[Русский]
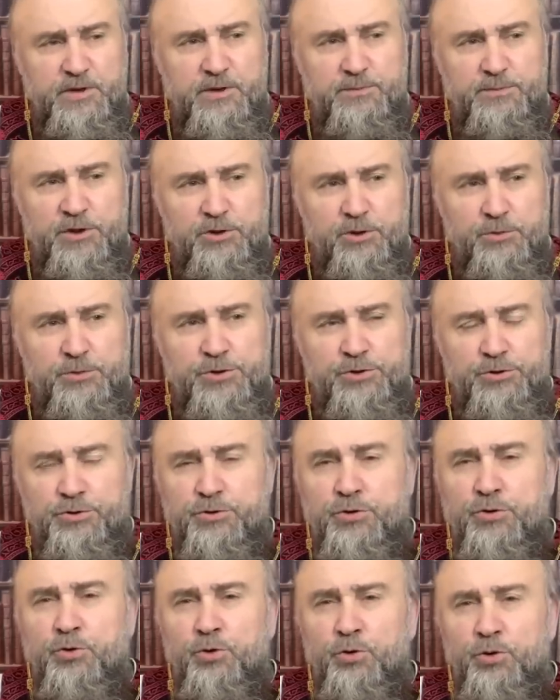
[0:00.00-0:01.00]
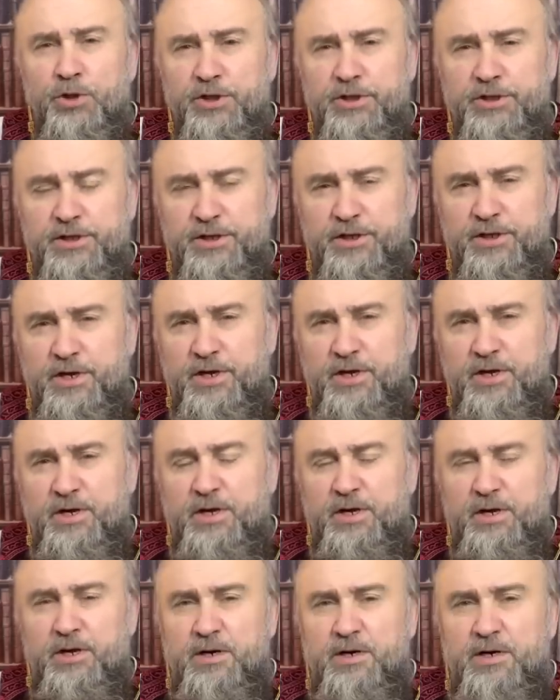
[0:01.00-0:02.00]
потом идет голод,
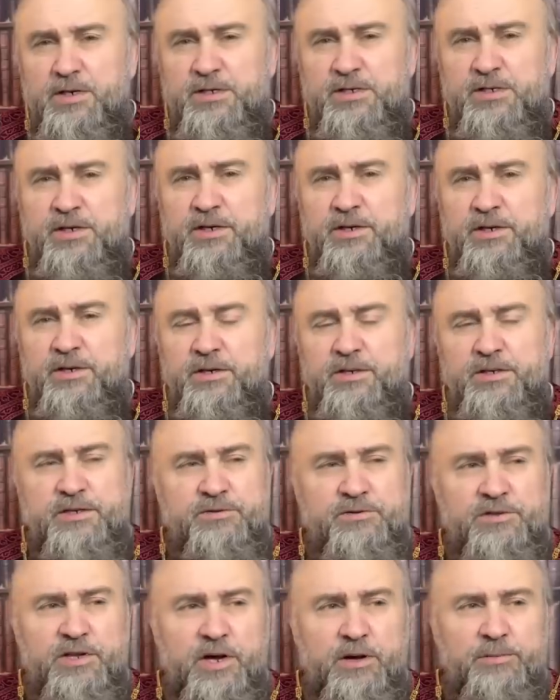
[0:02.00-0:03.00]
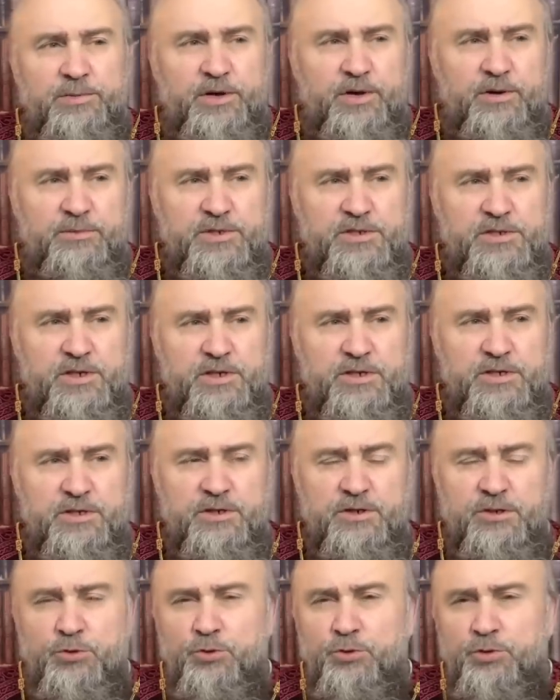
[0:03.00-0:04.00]
разными цветами
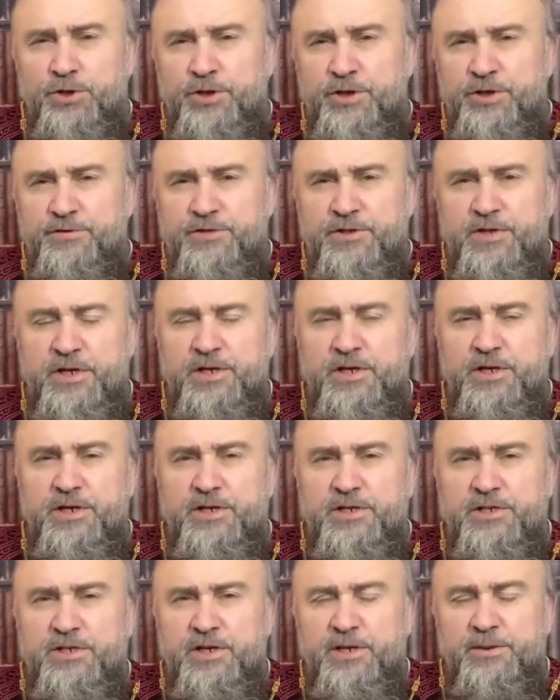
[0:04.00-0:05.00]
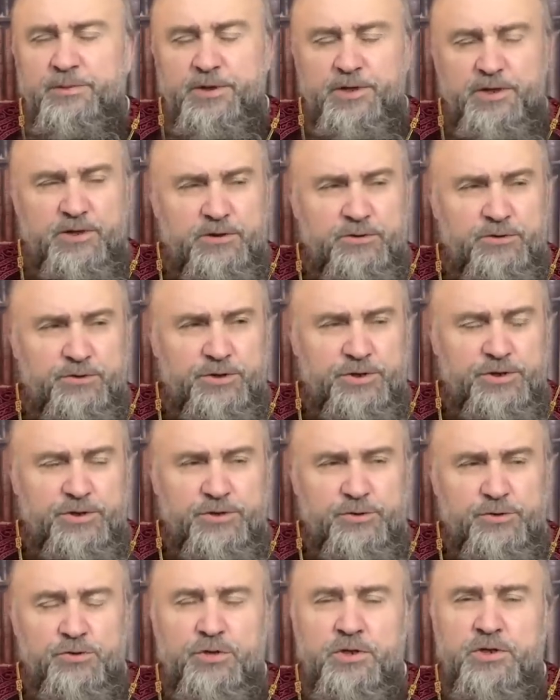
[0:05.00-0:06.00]
обозначены кони и всадники сами, которые
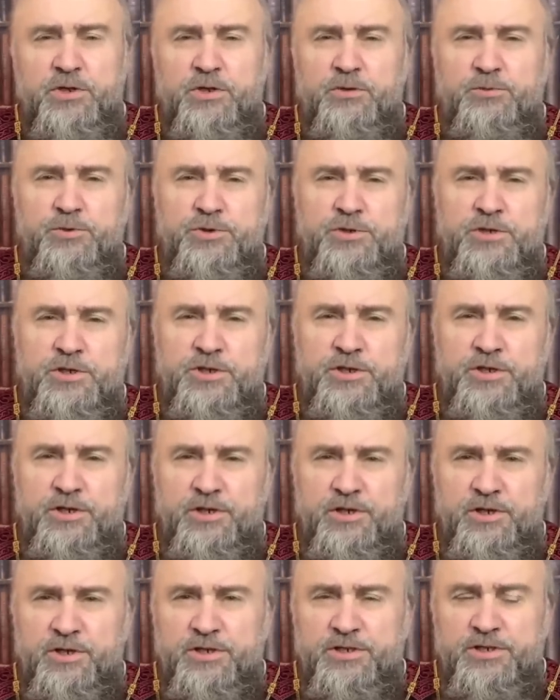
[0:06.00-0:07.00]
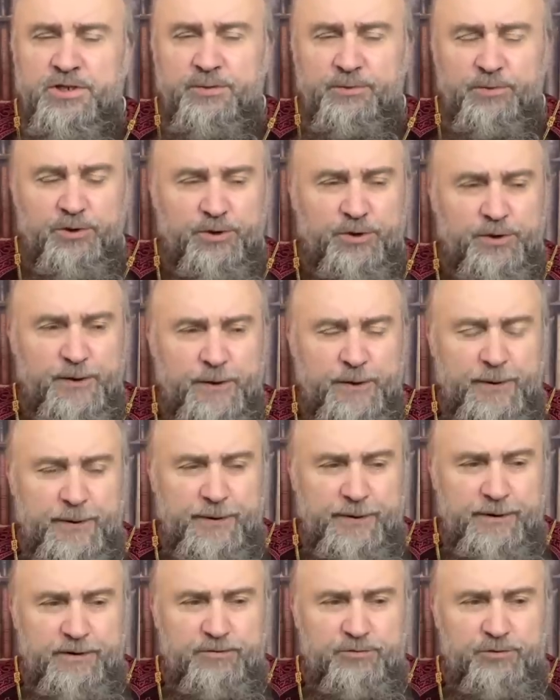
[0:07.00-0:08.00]
несут эти опустошения на землю.
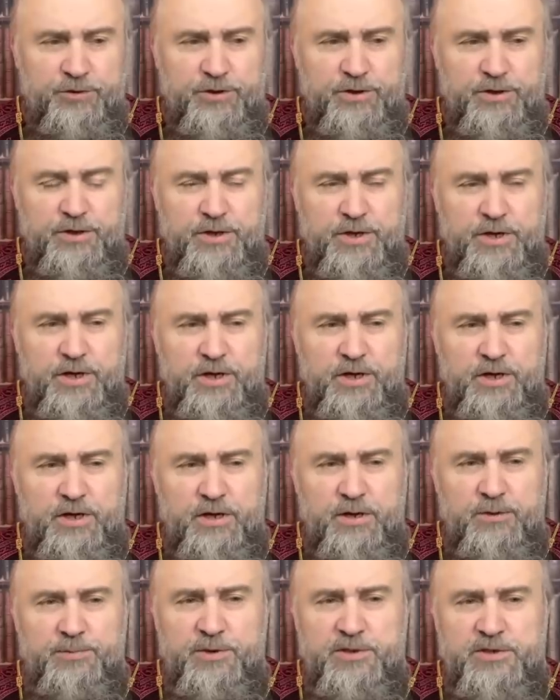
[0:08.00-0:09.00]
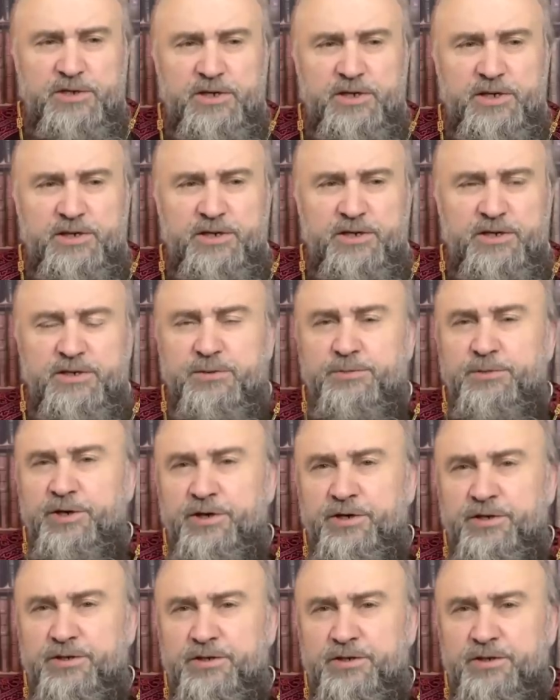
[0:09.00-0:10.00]
Вот. И последняя
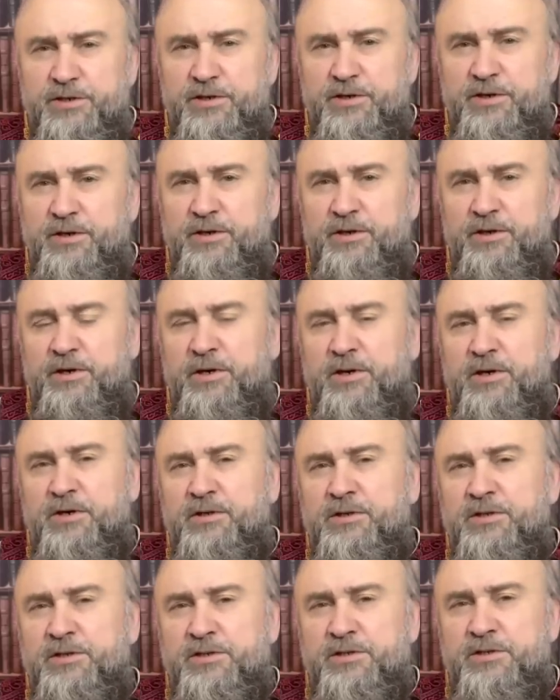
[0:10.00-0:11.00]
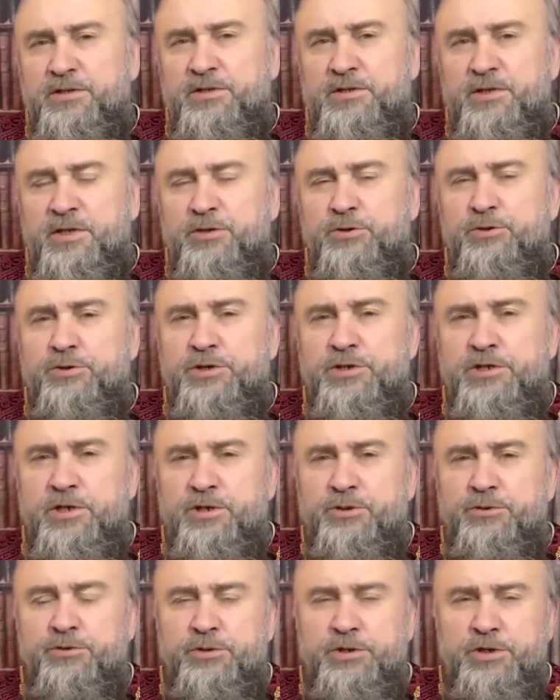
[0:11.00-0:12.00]
смерть, э, за которой
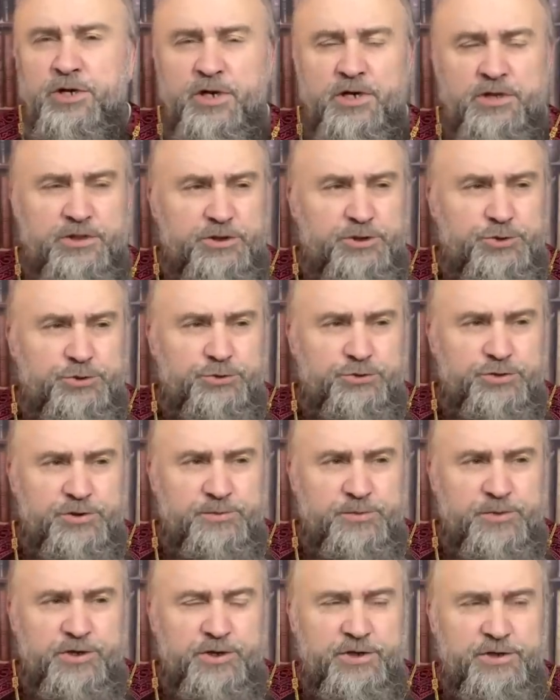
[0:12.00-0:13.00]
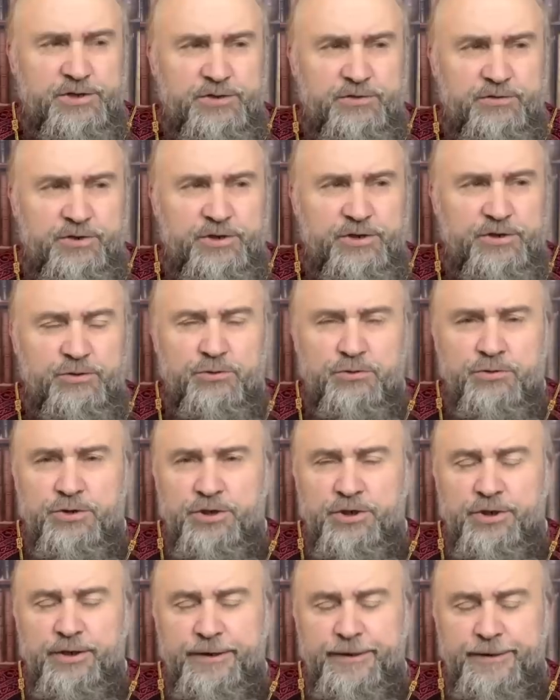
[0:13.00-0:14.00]
следует и ад еще забирает свои души.